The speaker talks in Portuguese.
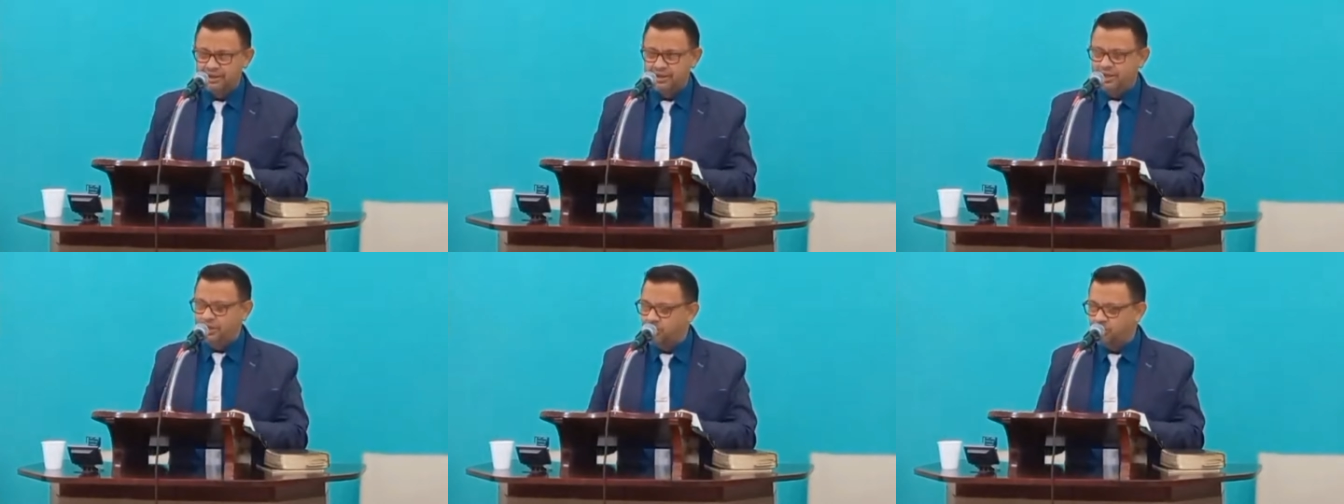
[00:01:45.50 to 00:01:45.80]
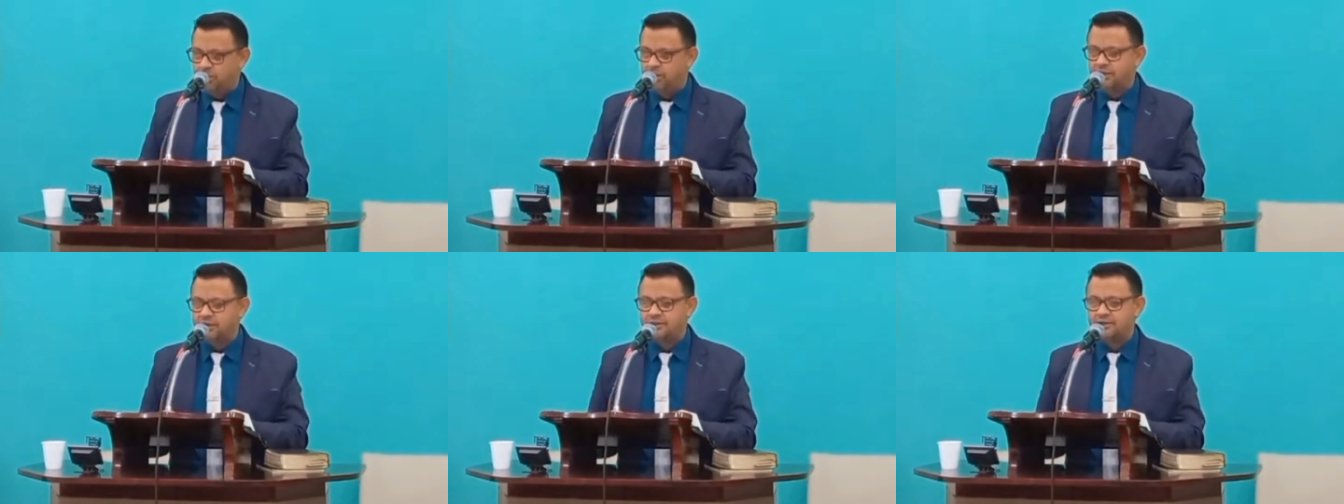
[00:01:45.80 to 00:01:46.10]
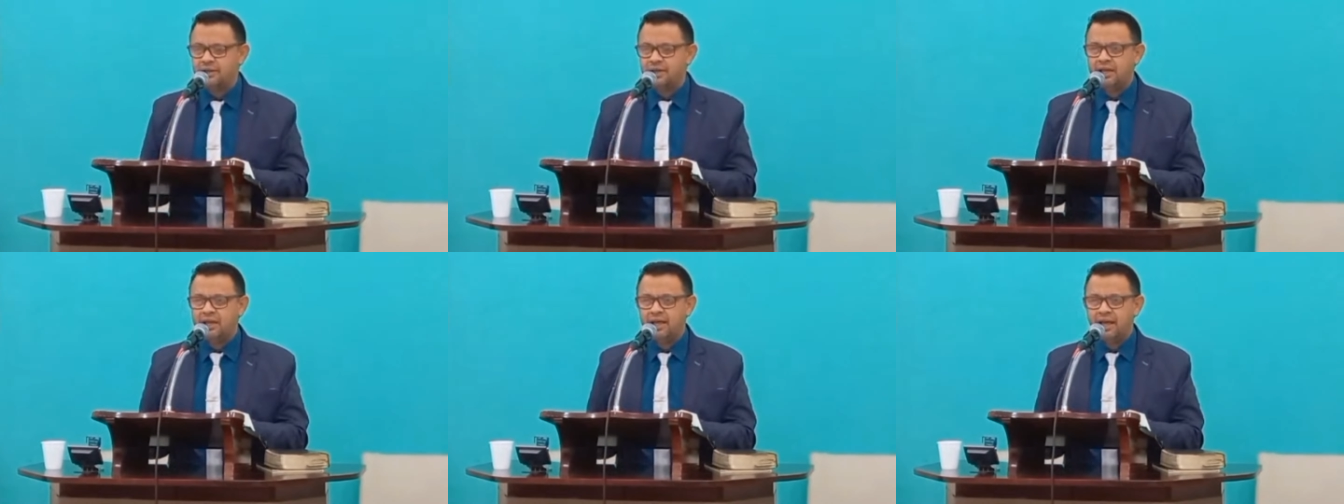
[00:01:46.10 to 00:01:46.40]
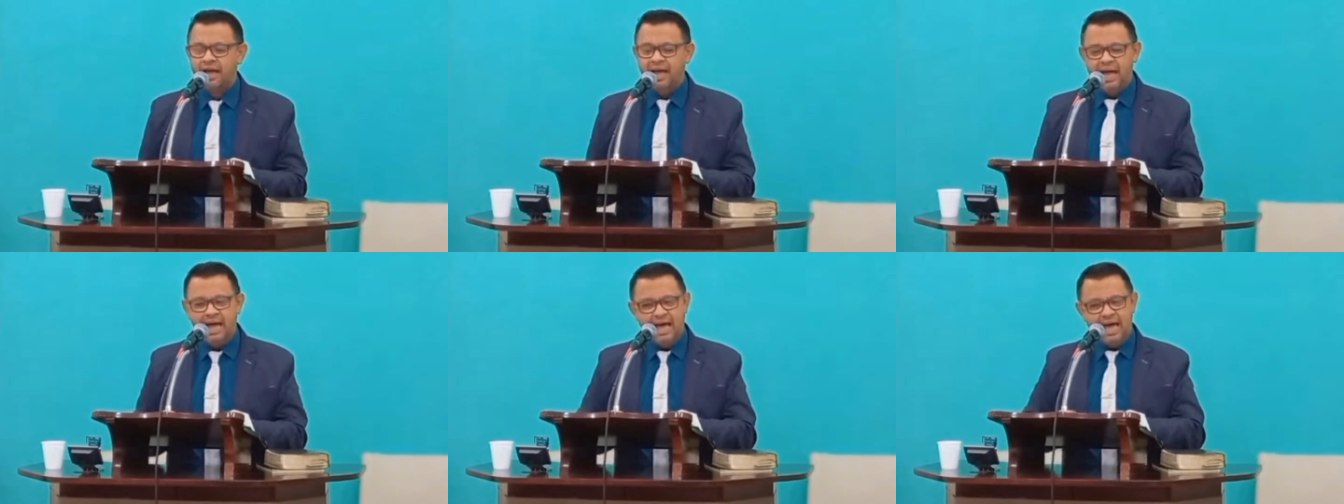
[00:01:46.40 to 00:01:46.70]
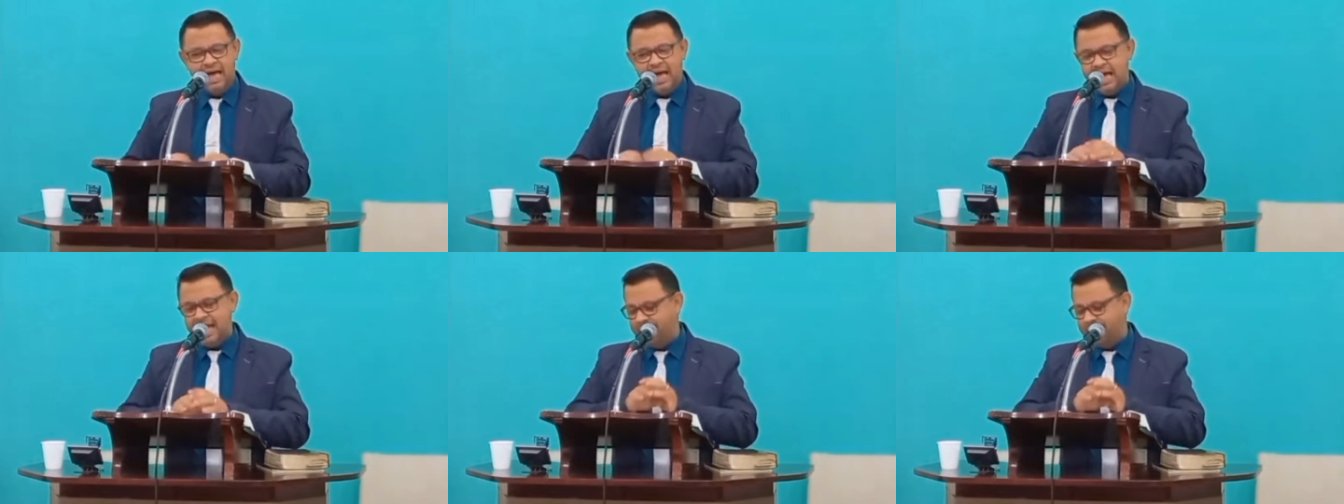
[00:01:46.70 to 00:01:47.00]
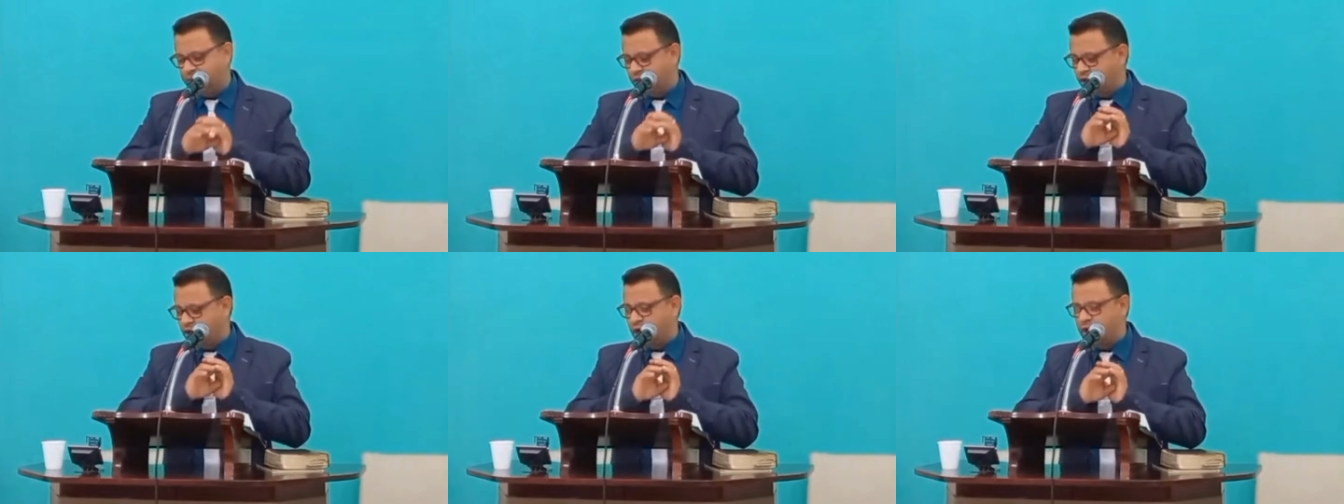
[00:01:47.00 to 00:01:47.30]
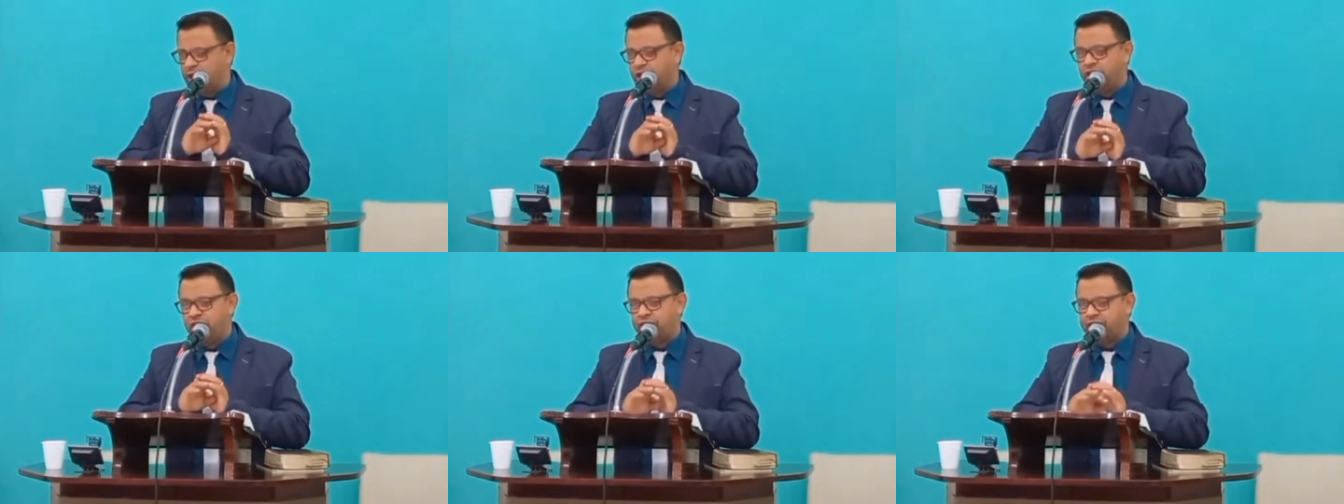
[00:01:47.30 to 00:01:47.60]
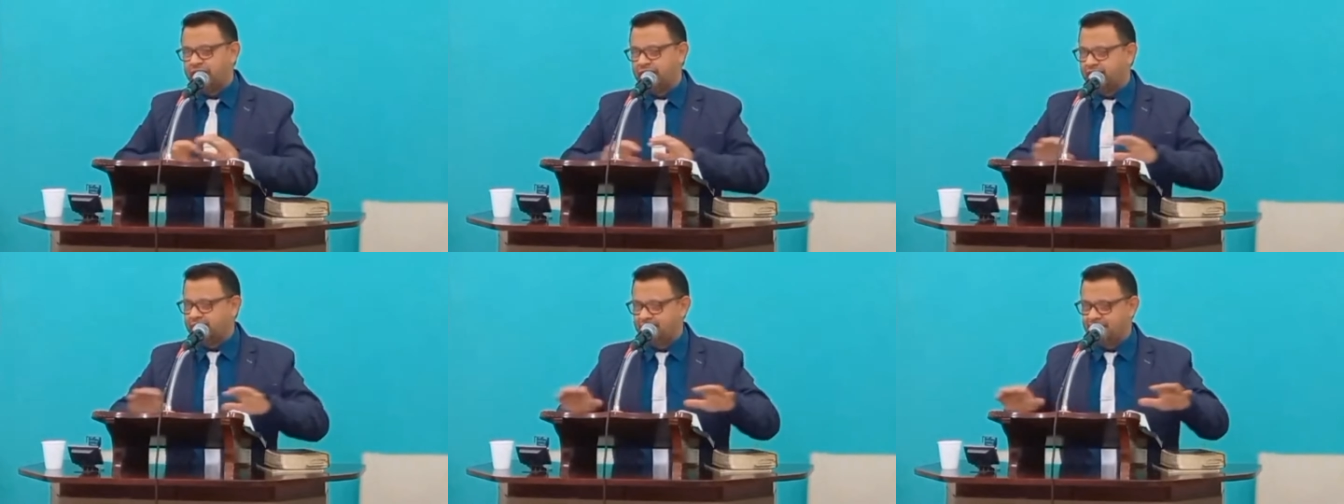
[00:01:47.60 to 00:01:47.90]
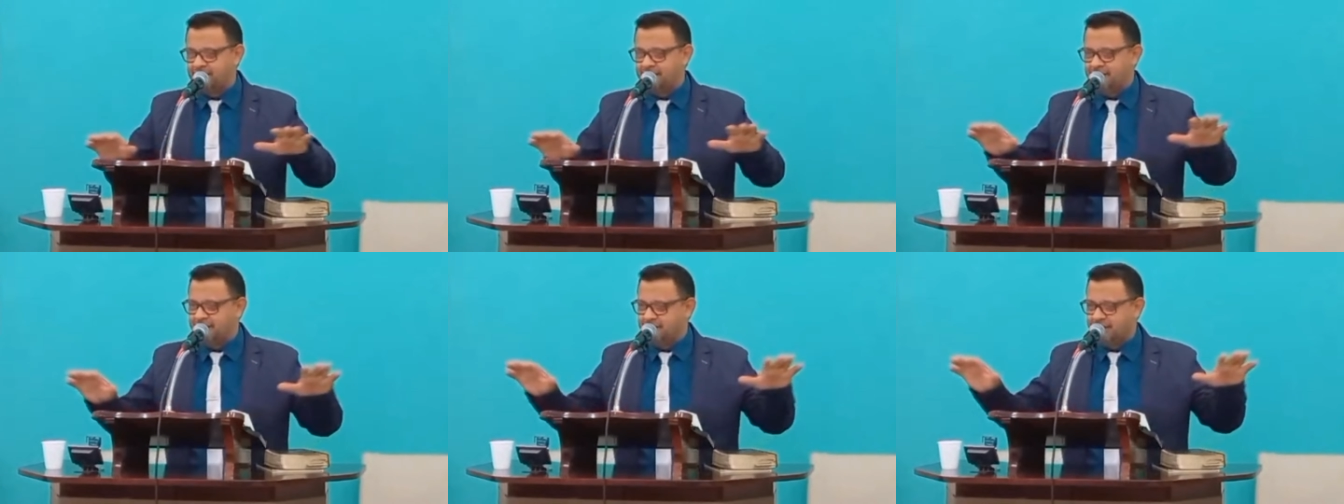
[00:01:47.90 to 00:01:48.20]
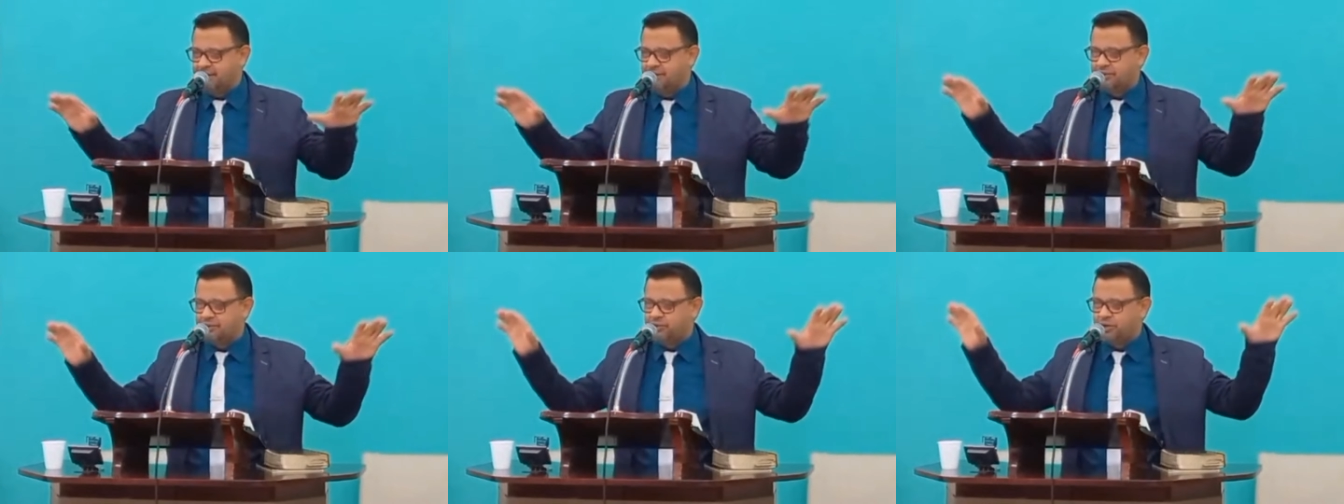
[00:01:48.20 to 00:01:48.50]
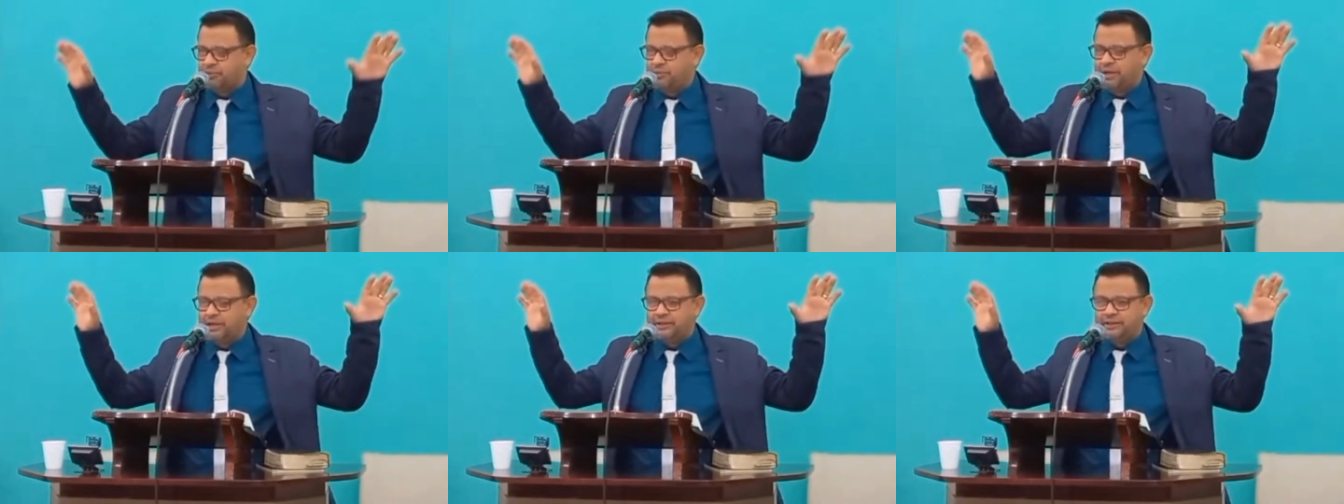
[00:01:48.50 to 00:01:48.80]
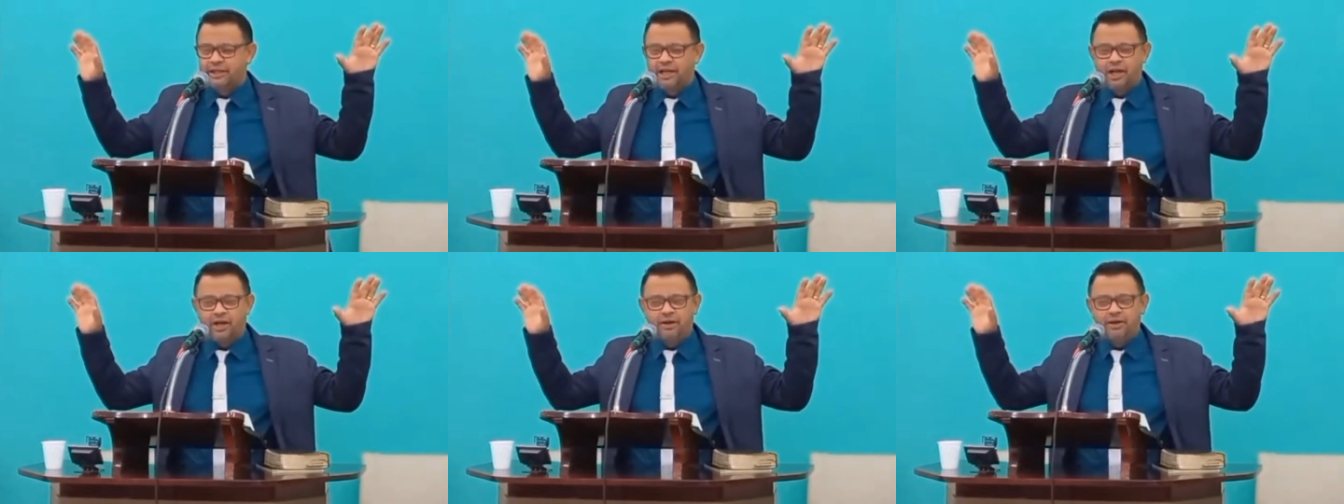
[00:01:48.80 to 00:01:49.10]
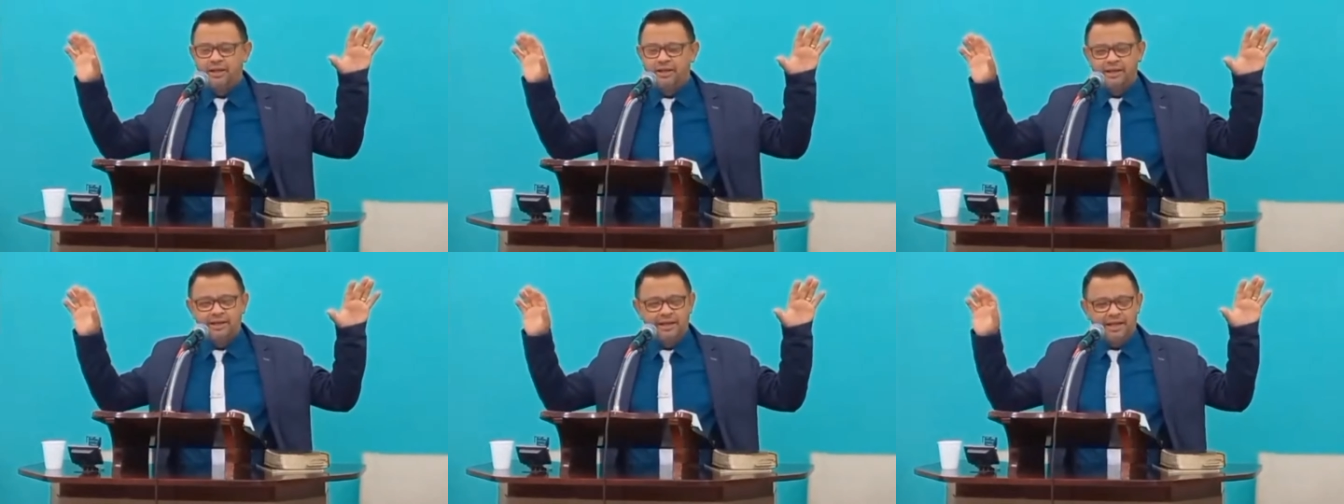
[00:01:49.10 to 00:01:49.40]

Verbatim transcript: Eu gosto. Ah, eu coloco aqui, aquele instrumental,